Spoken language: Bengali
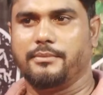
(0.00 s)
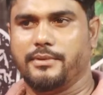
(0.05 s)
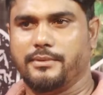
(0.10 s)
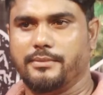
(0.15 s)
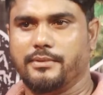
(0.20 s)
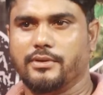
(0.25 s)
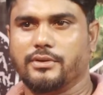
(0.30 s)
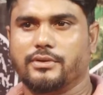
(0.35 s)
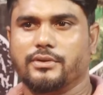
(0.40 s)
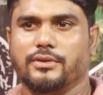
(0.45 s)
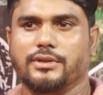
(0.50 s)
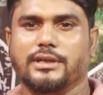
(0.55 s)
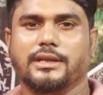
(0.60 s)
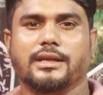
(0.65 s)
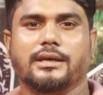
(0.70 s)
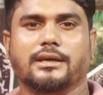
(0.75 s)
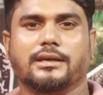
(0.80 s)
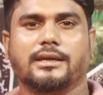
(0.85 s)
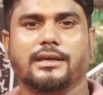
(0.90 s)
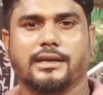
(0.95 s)
বিগত
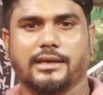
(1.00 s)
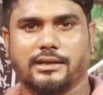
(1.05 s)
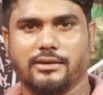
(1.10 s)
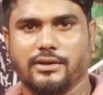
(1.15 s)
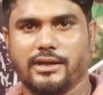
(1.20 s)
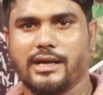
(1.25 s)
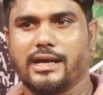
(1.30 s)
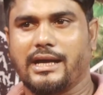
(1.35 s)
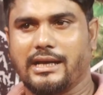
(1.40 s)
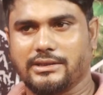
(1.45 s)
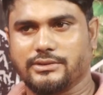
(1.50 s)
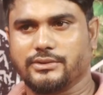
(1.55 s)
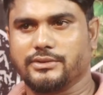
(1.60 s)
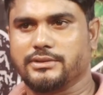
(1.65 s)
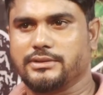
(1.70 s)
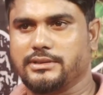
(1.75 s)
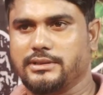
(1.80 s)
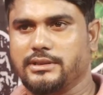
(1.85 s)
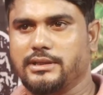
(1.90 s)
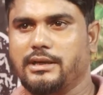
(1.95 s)
দিনে ক্রিকেট লিয়ে খাস
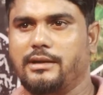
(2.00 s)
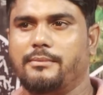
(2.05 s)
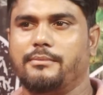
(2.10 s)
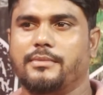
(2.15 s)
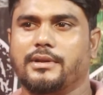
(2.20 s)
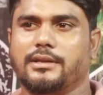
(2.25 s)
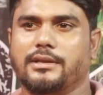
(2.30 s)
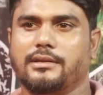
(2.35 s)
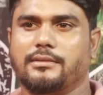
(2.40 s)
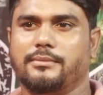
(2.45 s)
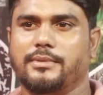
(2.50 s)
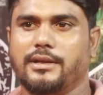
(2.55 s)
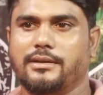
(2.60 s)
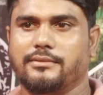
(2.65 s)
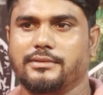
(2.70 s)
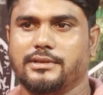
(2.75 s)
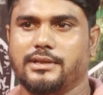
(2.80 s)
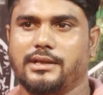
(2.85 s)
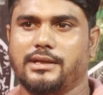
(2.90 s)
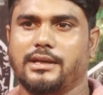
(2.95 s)
হচ্ছি আমাদের
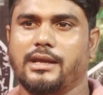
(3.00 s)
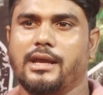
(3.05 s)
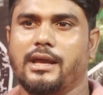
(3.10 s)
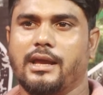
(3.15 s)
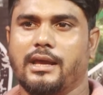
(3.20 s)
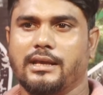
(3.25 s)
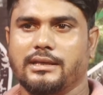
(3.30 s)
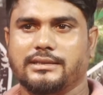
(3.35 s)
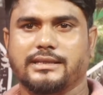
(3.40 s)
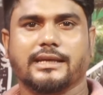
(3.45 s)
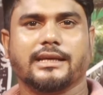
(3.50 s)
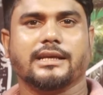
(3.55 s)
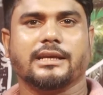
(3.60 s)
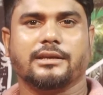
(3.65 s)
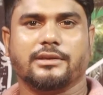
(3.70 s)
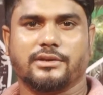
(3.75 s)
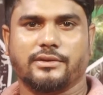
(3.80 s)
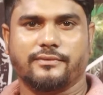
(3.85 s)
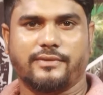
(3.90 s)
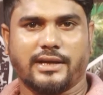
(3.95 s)
ভেনেজার সেকেন্ড
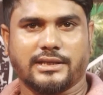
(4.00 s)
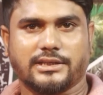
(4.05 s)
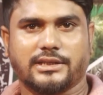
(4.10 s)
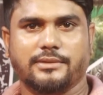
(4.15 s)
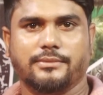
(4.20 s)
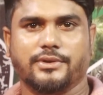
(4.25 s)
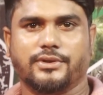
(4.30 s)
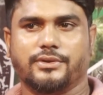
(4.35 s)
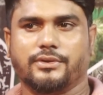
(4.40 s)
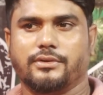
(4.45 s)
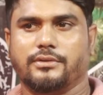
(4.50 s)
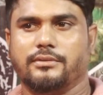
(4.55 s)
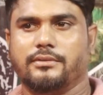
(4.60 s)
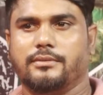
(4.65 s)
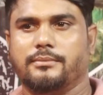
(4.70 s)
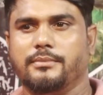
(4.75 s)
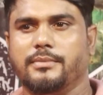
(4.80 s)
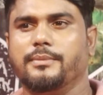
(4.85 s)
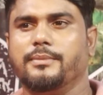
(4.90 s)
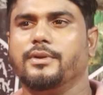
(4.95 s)
ডিভিশন ফার্স্ট ডিভিশন
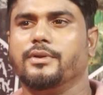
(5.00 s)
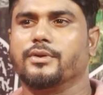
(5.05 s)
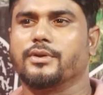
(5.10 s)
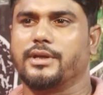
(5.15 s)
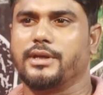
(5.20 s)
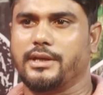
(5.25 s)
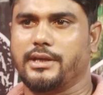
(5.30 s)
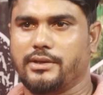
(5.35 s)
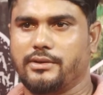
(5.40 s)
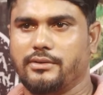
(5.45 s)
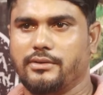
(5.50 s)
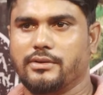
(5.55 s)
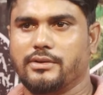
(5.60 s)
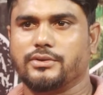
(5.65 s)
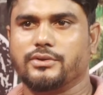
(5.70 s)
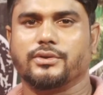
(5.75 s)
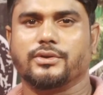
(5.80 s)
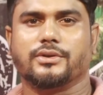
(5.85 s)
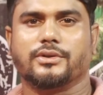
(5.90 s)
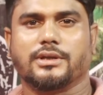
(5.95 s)
বিভিন্ন ক্রিকেটের লগে
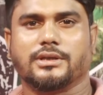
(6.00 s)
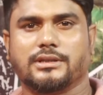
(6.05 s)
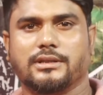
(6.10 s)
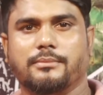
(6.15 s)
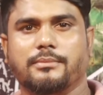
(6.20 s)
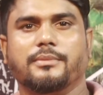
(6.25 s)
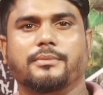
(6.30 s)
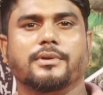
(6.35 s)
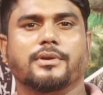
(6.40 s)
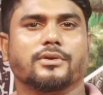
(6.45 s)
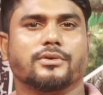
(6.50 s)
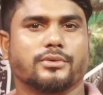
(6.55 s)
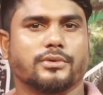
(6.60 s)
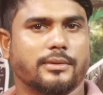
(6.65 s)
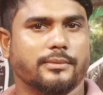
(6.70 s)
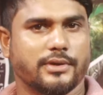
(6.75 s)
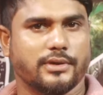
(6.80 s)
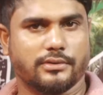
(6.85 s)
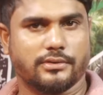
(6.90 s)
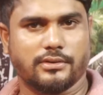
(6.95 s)
জড়িত আসলাম বিভিন্ন
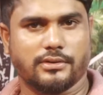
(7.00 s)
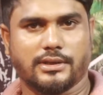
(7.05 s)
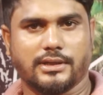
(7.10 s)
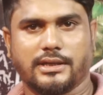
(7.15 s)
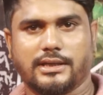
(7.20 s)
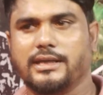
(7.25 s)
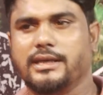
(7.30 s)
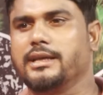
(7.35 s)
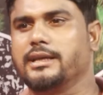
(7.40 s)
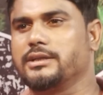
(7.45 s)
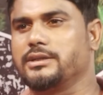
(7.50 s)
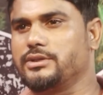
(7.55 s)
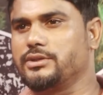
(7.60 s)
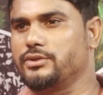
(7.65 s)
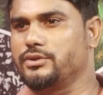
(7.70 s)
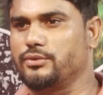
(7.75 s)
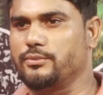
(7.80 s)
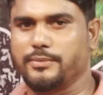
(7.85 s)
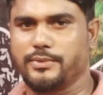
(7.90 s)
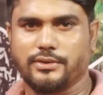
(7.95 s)
টুর্নামেন্টের লগে ক্রিকেটের
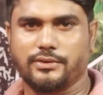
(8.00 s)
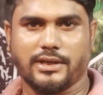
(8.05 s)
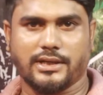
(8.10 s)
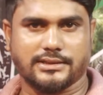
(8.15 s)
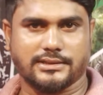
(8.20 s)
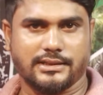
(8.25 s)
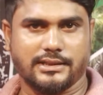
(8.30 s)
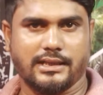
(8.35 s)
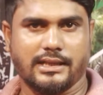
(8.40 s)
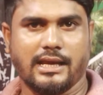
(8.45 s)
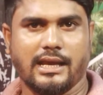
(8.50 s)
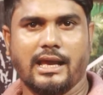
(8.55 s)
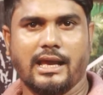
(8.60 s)
সঙ্গে সম্পৃক্ত আসিল